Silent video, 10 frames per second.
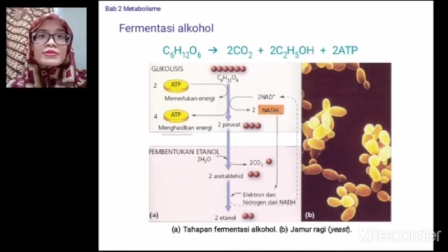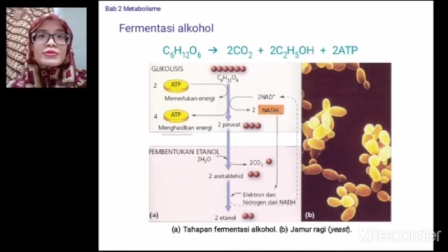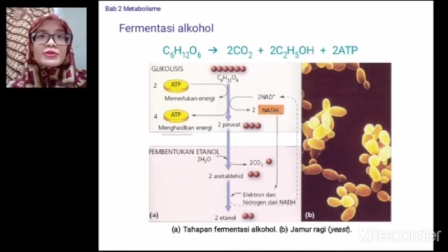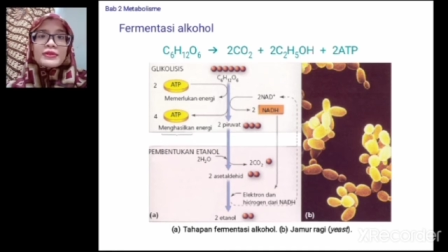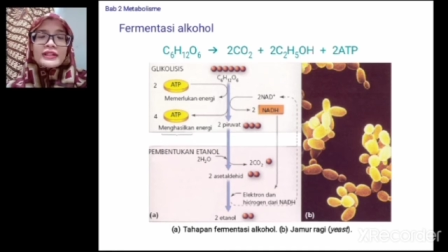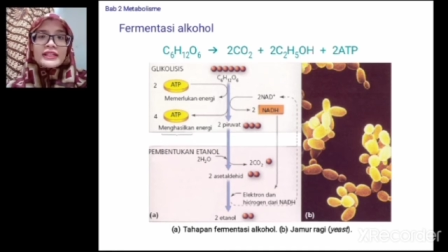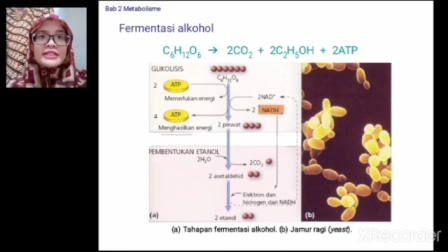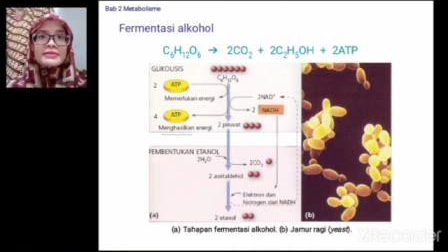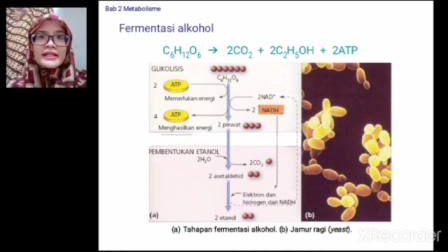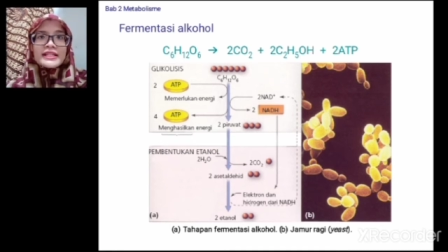Untuk
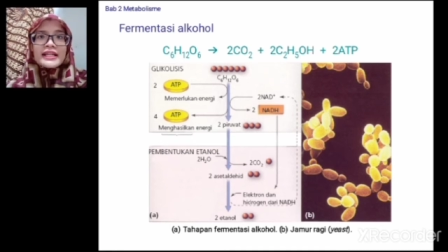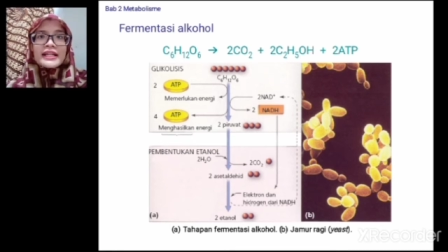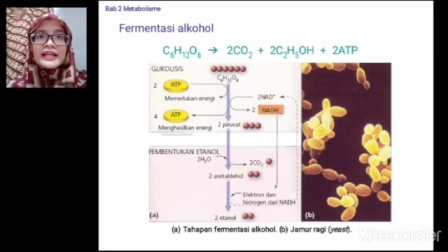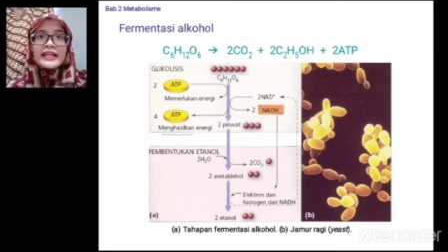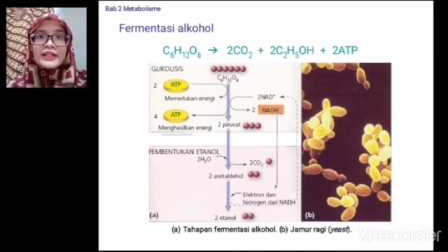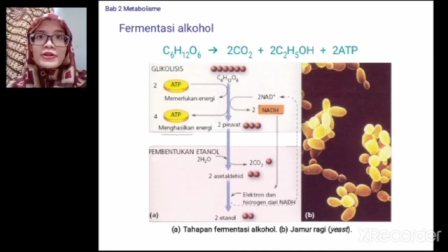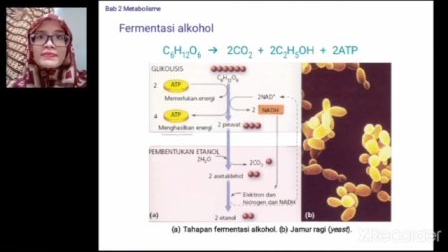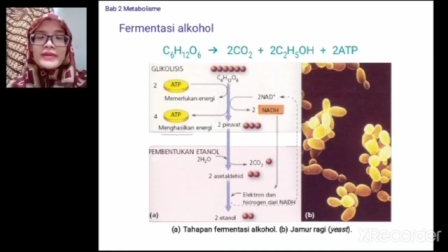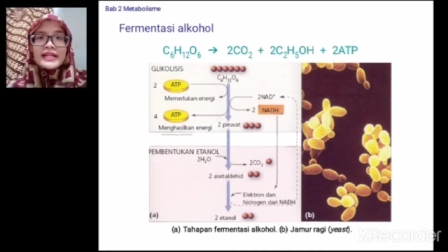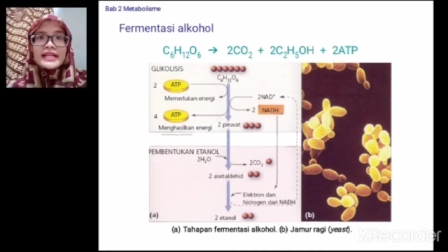respirasi
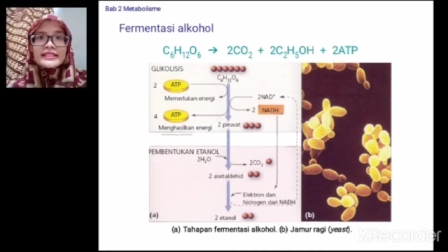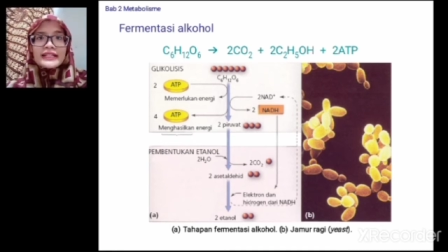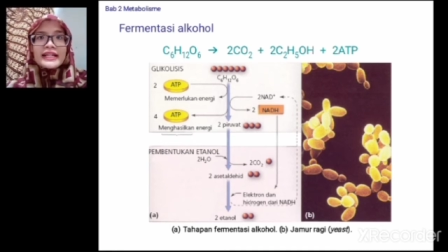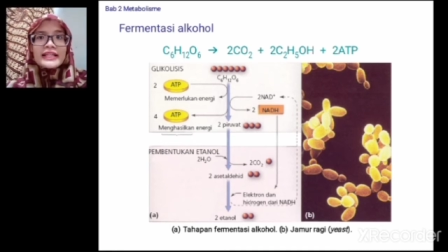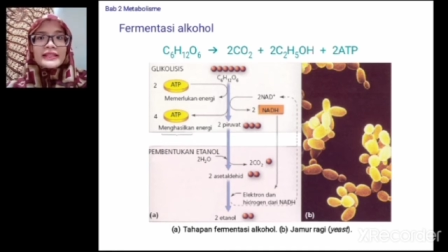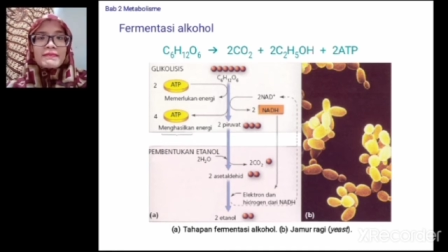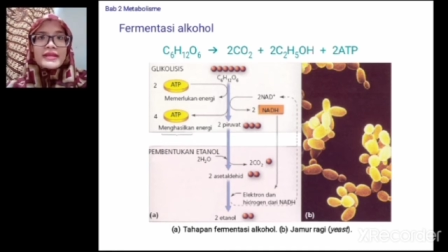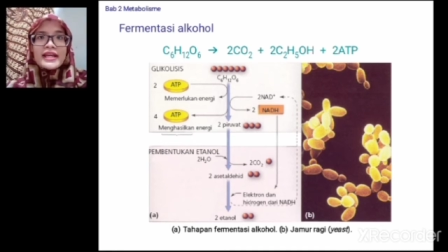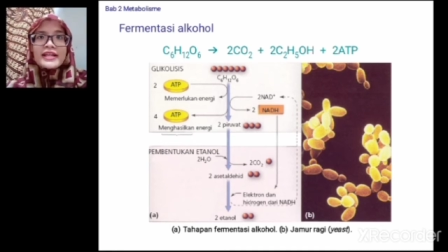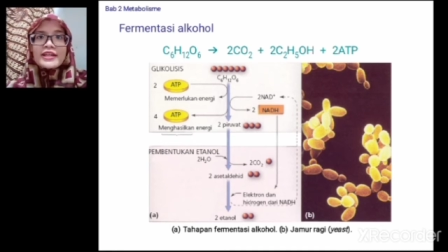anaerob yang dihasilkan
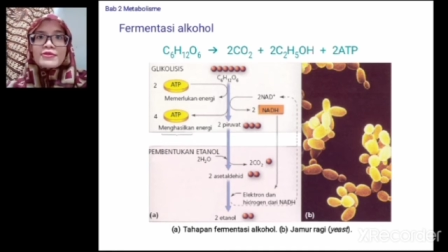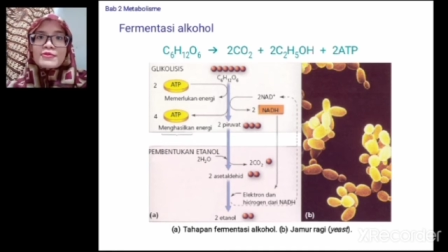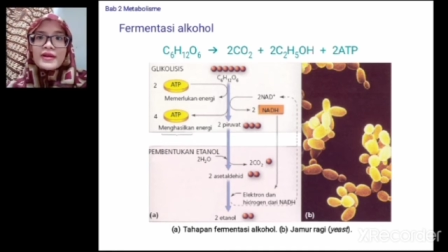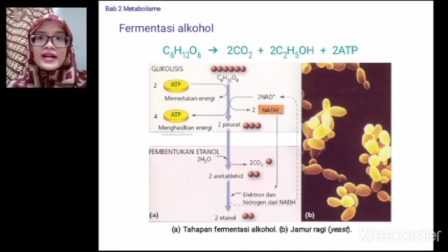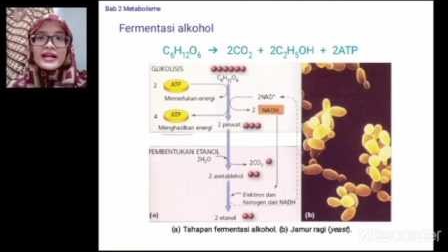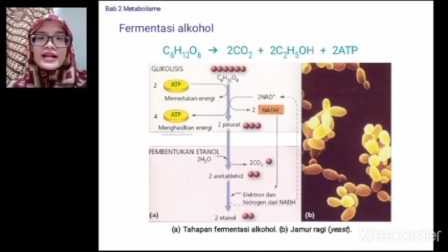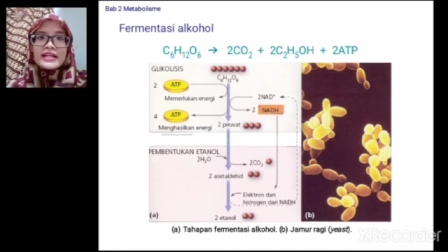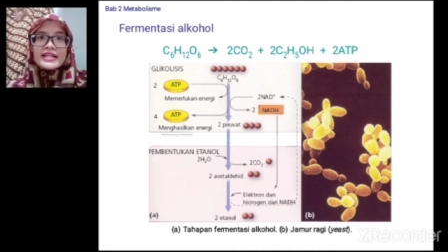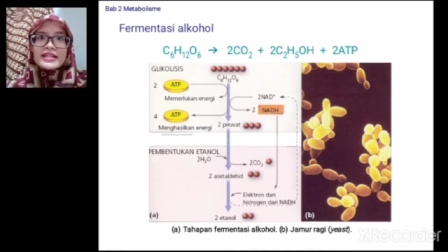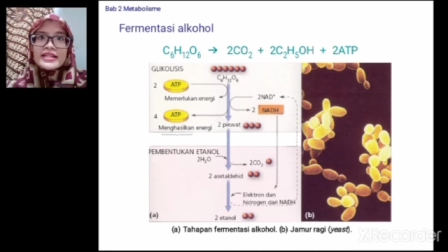ATP-nya hanya dua
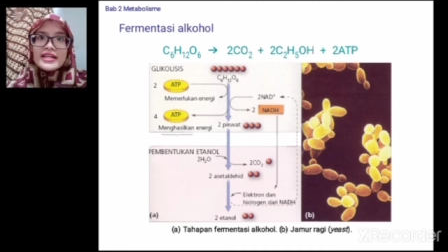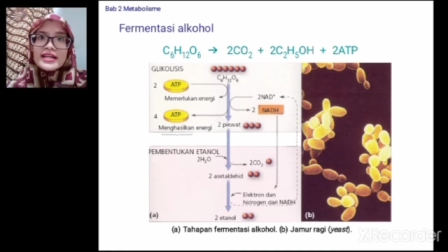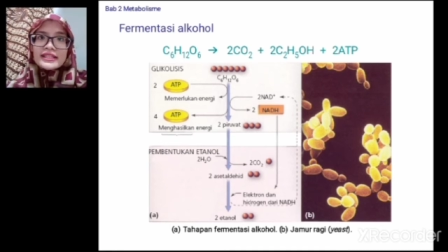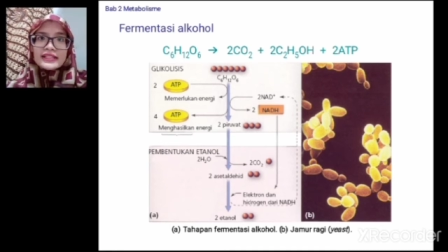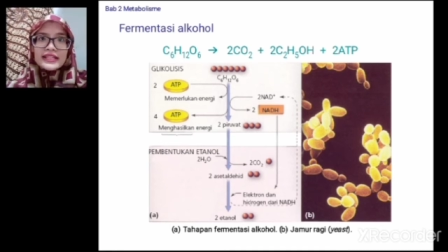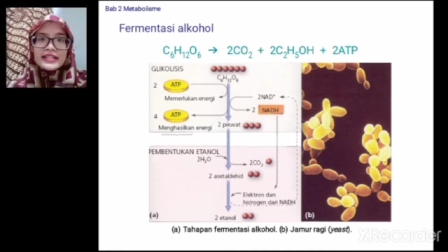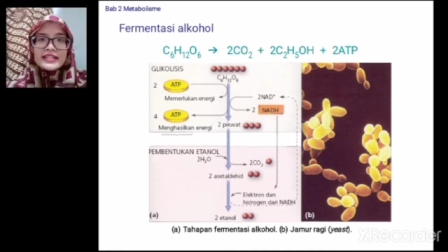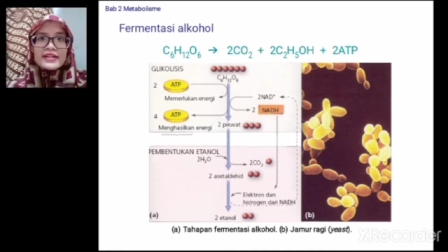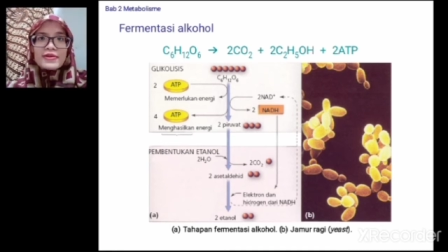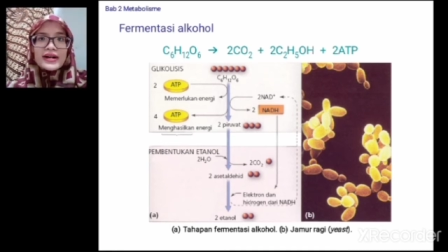dan dia
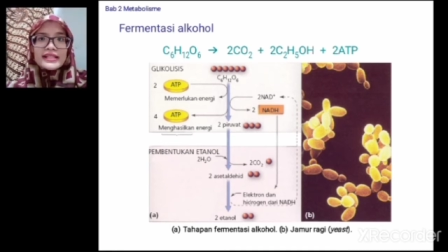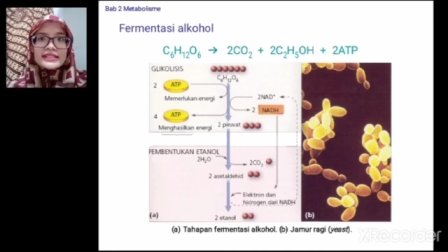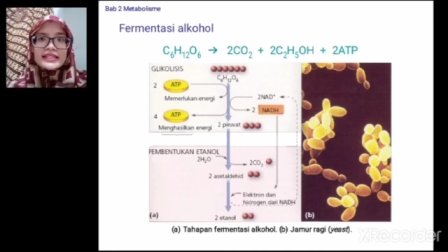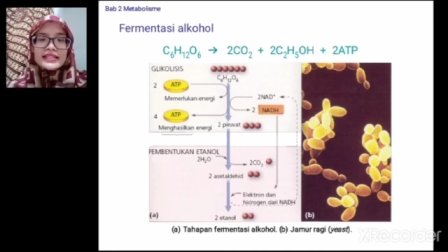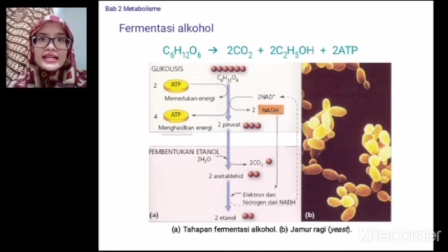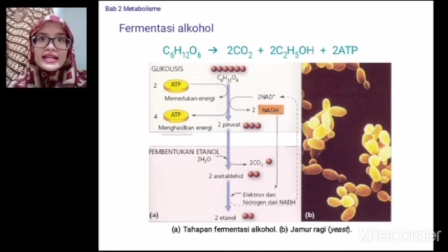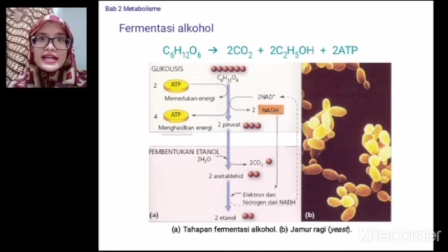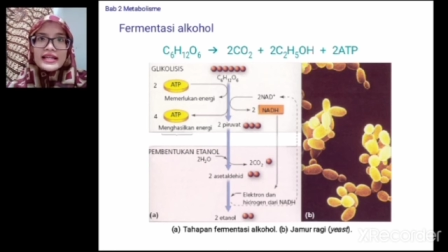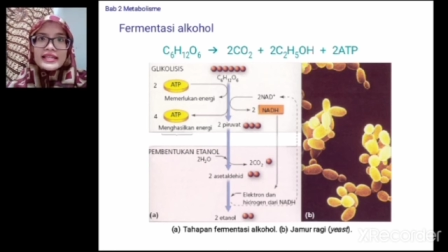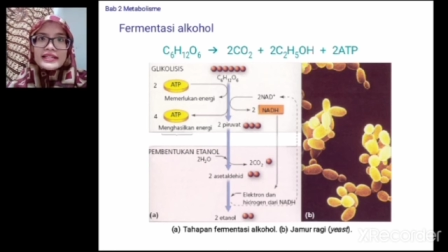terjadinya
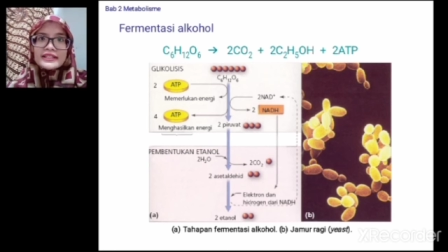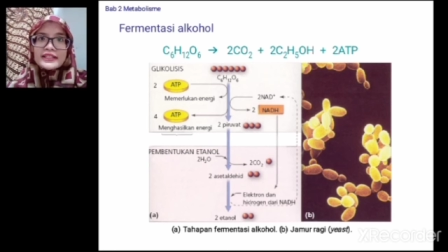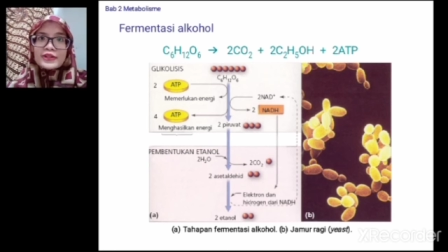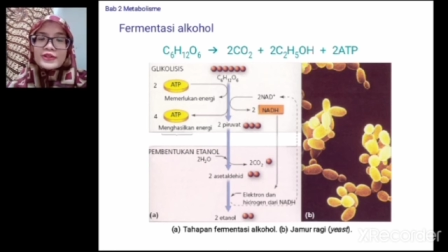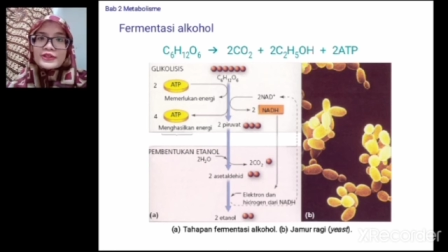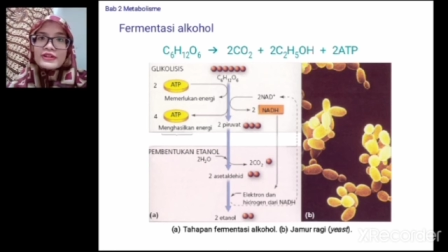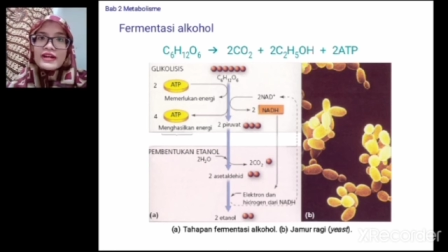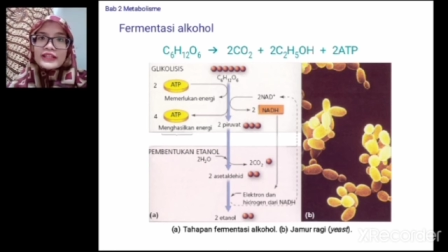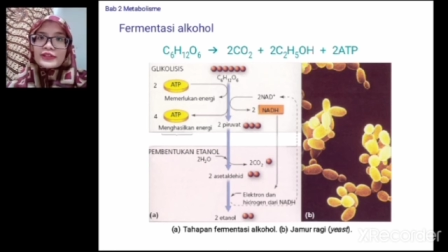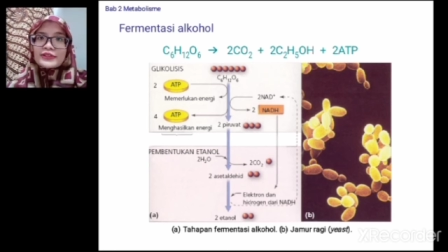lokasinya hanya di sitosol
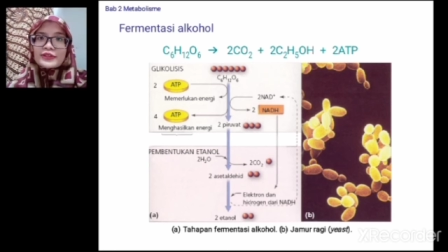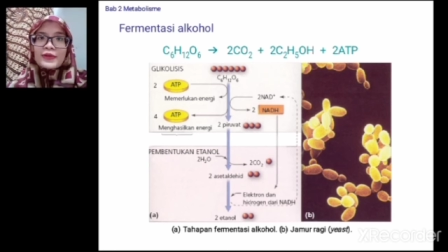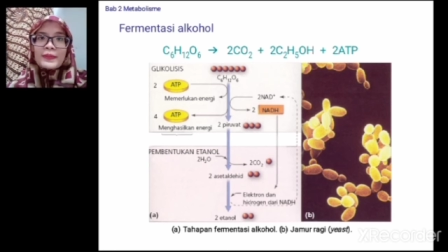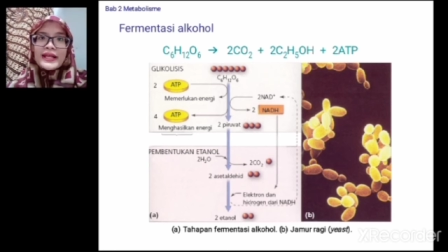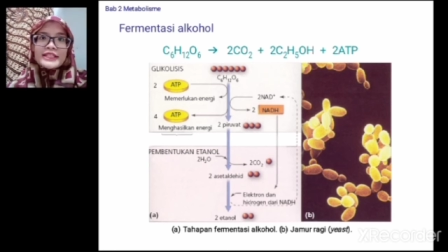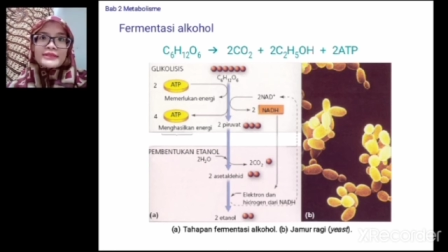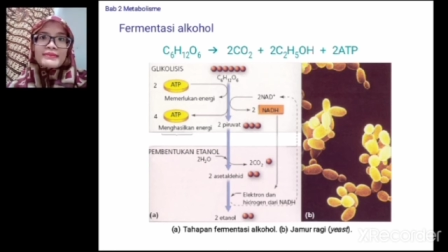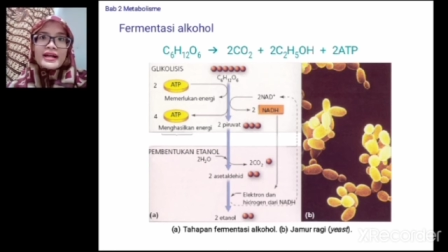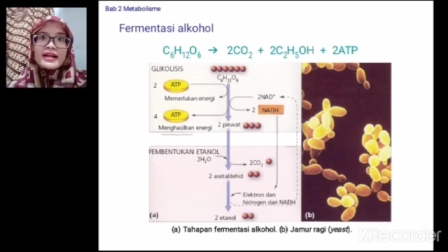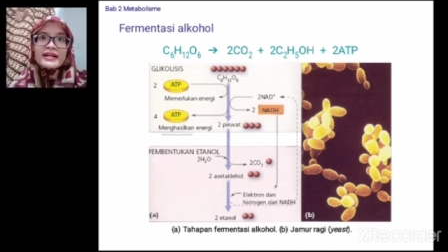atau
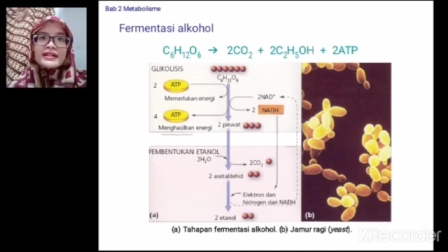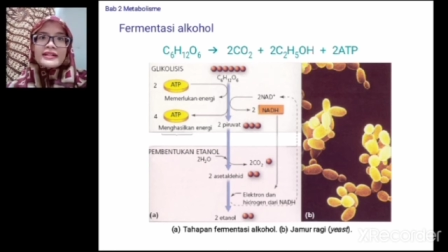sitoplasma